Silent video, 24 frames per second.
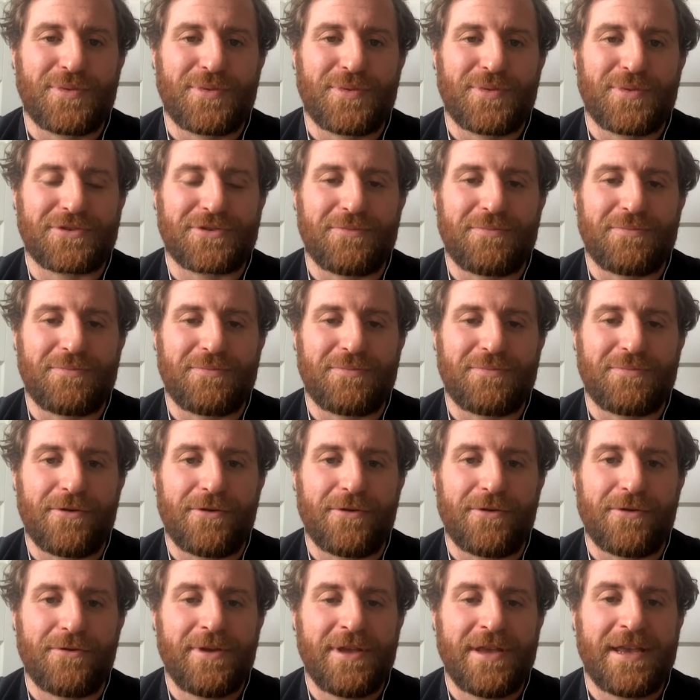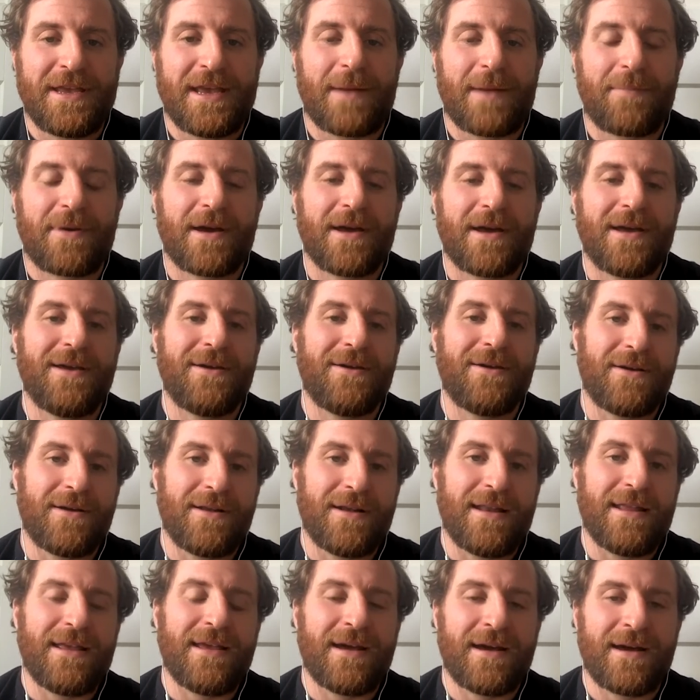on s'occupe pas mal de lui. Et après, euh,
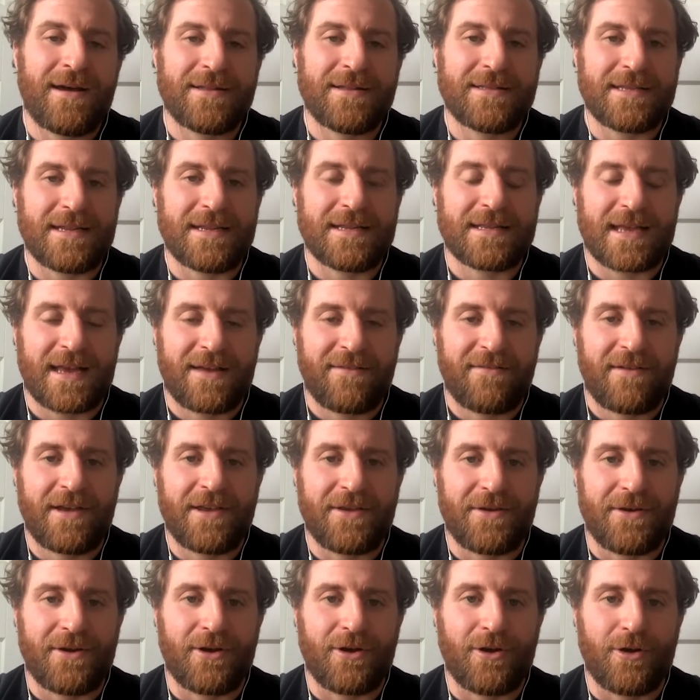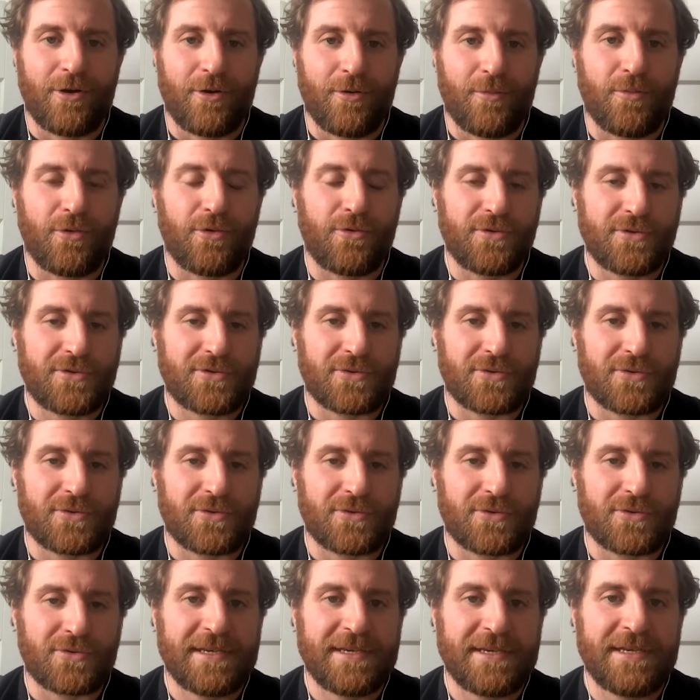Léa télétravaille euh, beaucoup de son
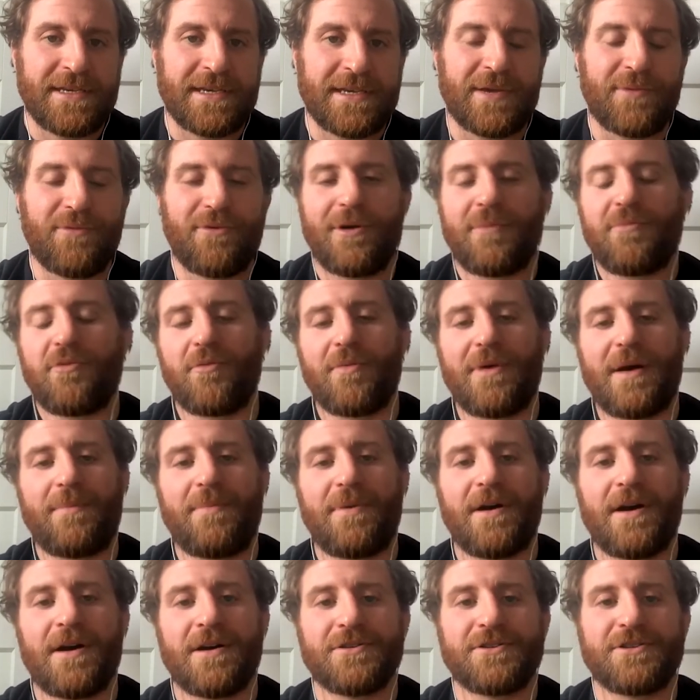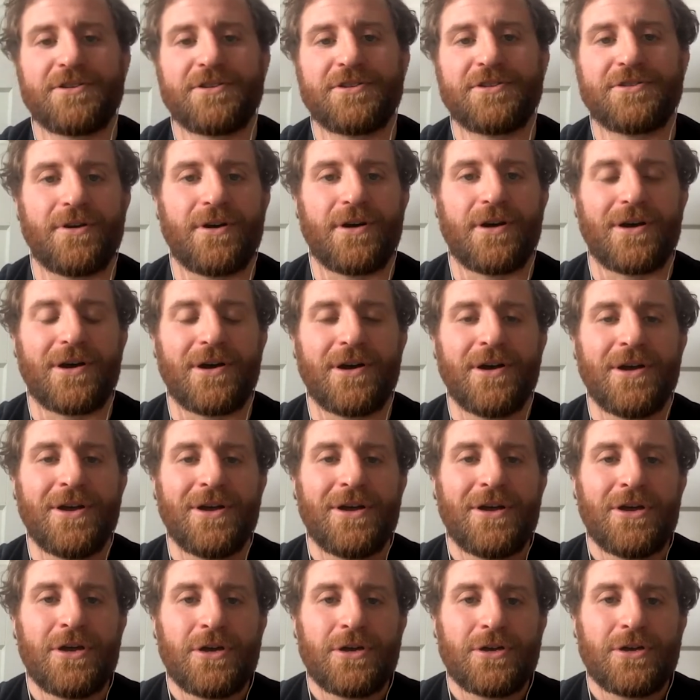côté, et moi, pour ma part,
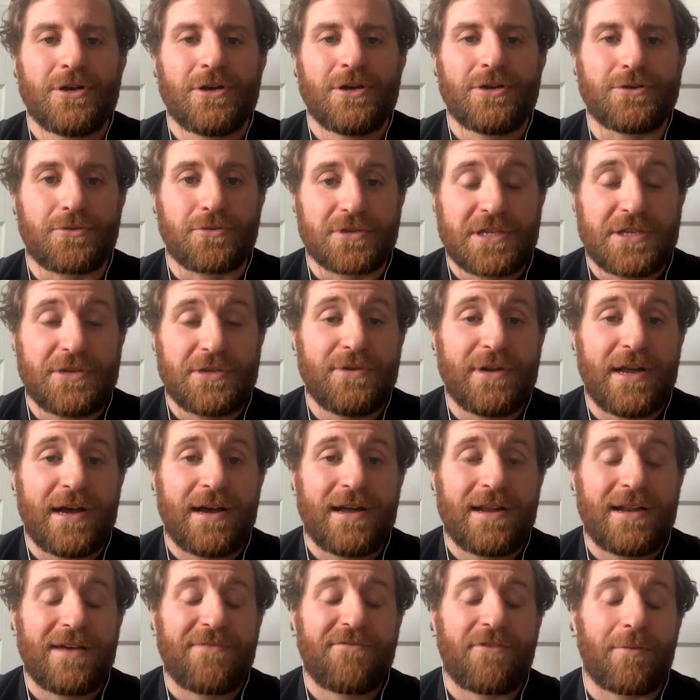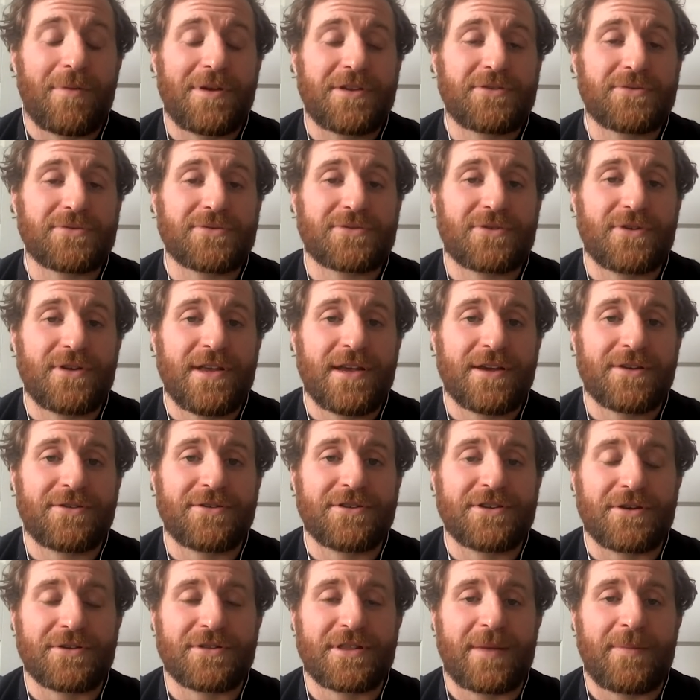je continue la, formation scolaire que
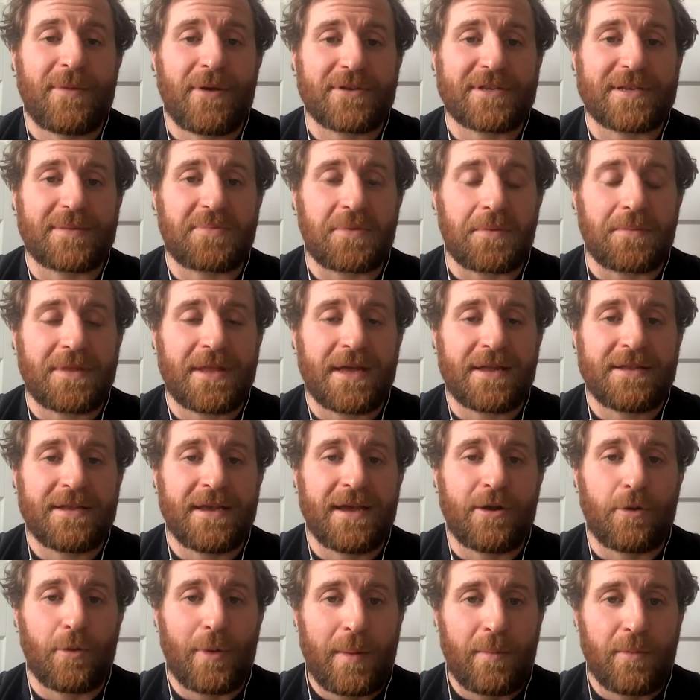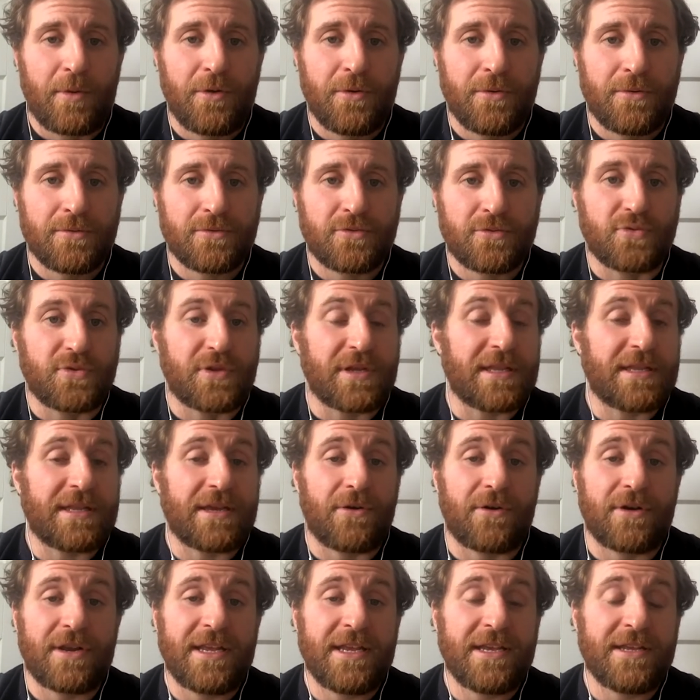j'ai entamée en septembre dernier à l'EM Lyon. Tout était
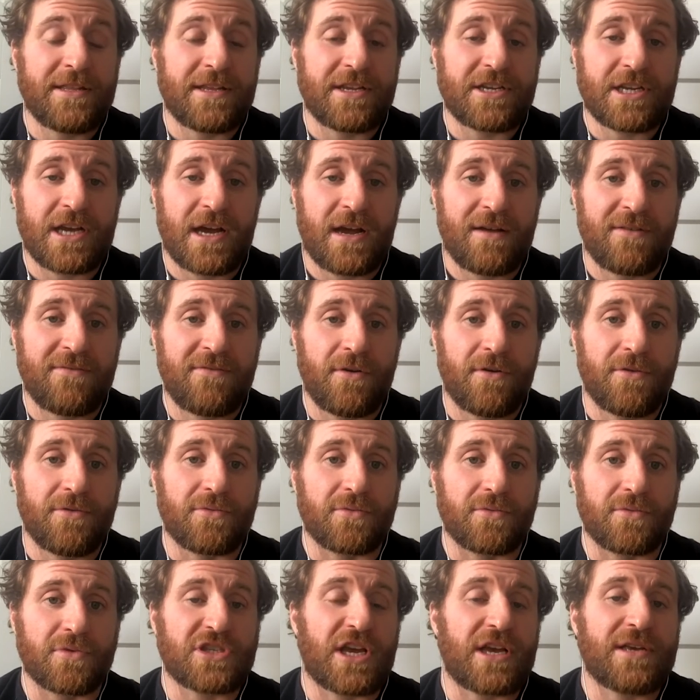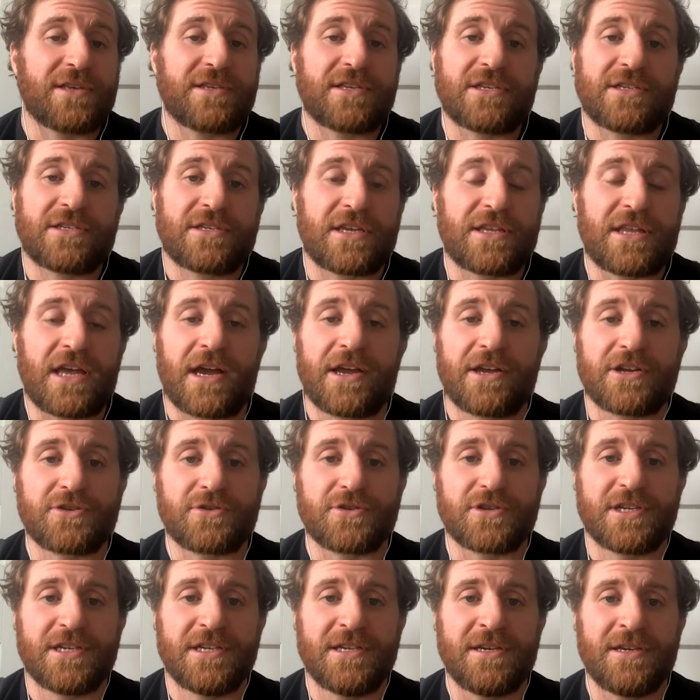en ligne déjà avant, donc ça n'a rien
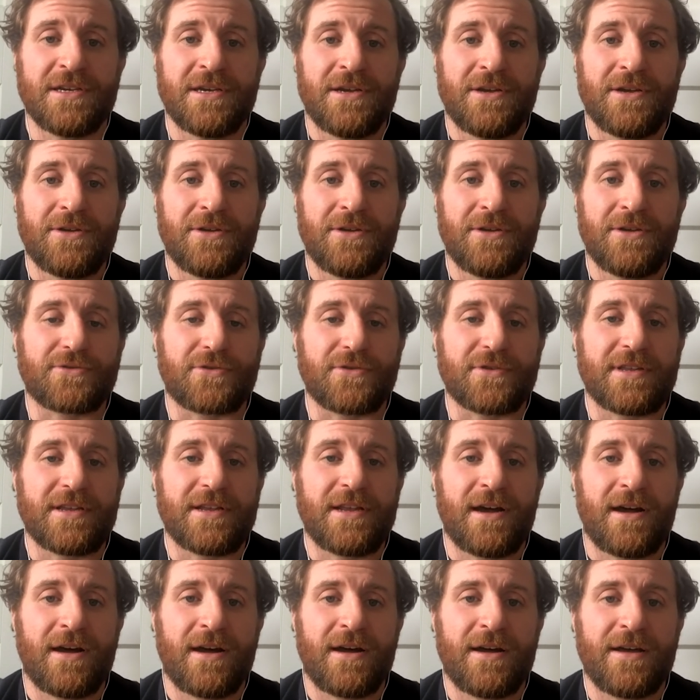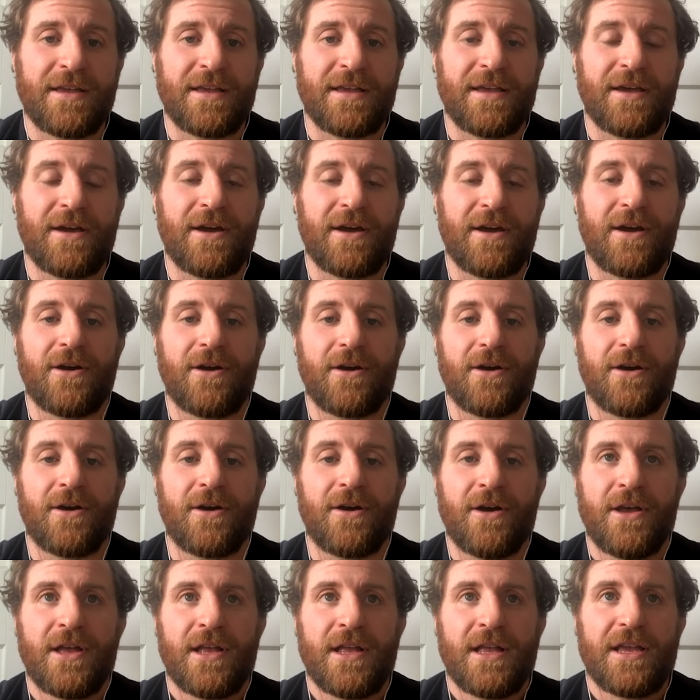changé de ce côté-là,
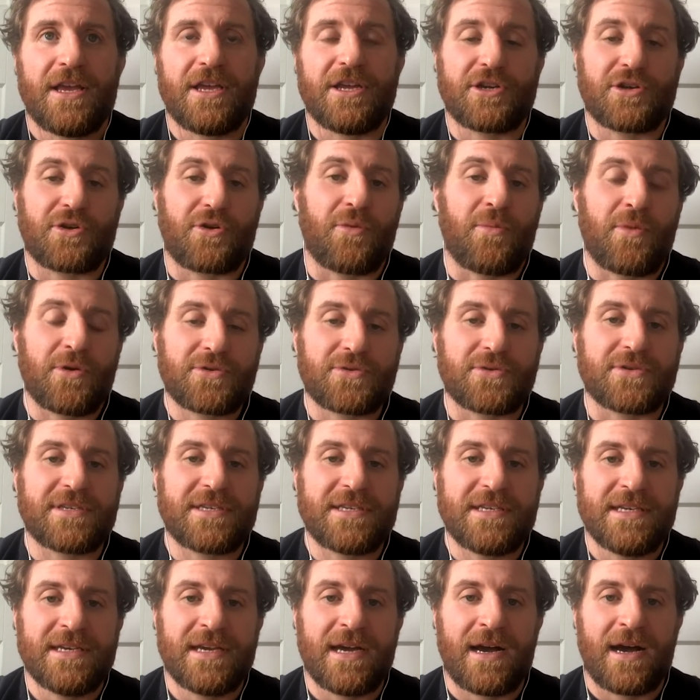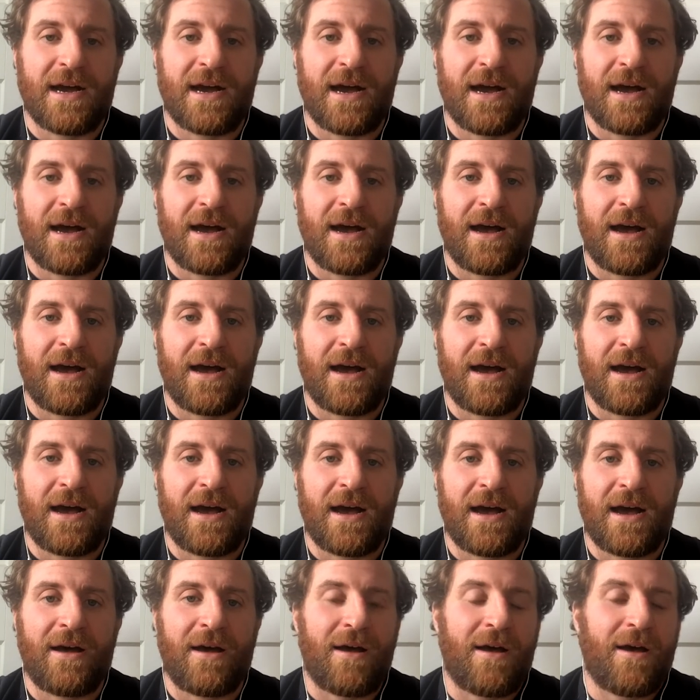et je commence aussi
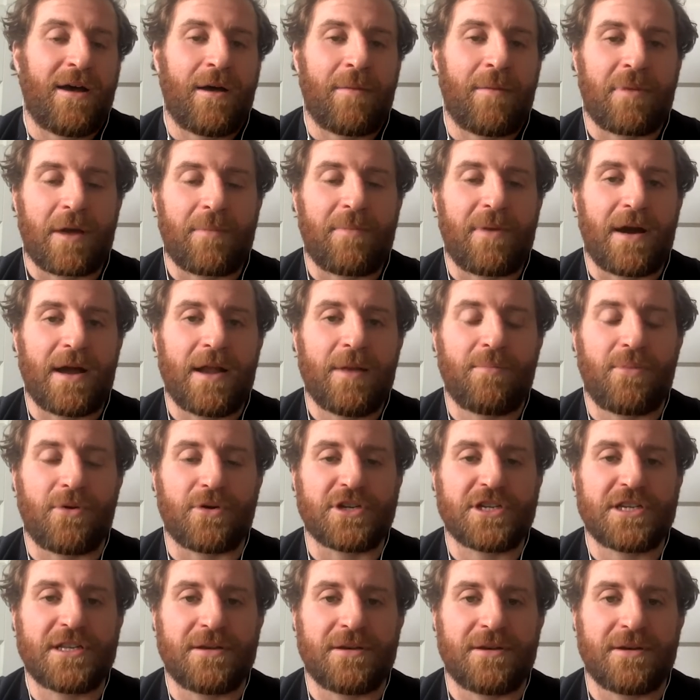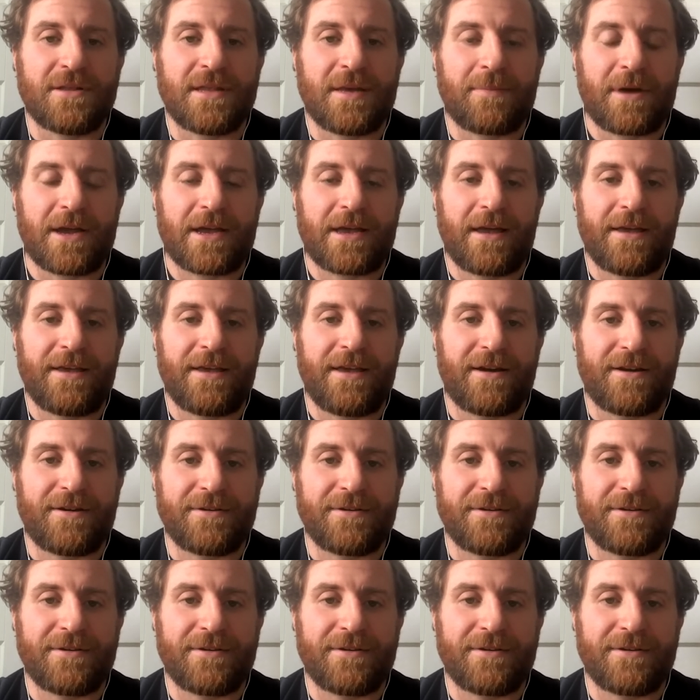à préparer le projet d'après carrière